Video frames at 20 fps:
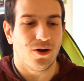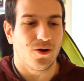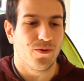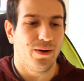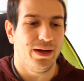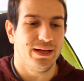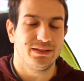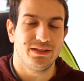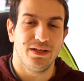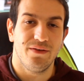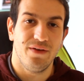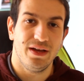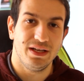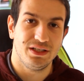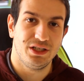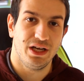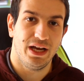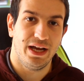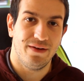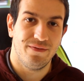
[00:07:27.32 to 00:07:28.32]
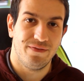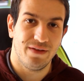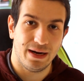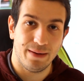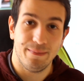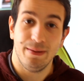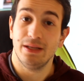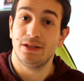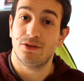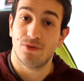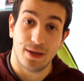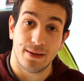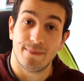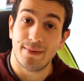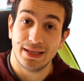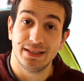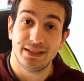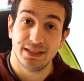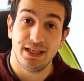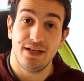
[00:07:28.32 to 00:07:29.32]
questo invece veramente un
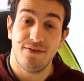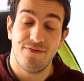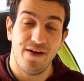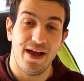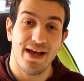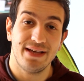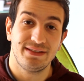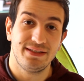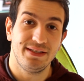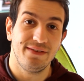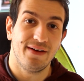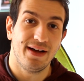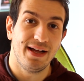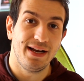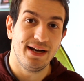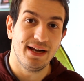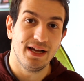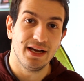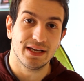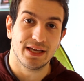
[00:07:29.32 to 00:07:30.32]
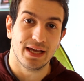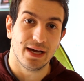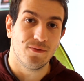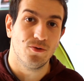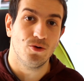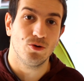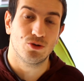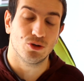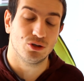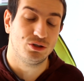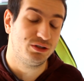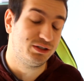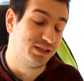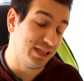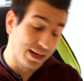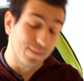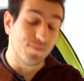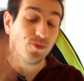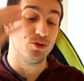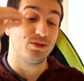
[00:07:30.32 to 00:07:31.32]
amante del festival che ha voluto
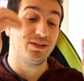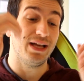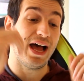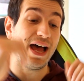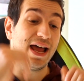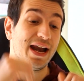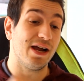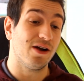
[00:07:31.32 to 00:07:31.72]
tributare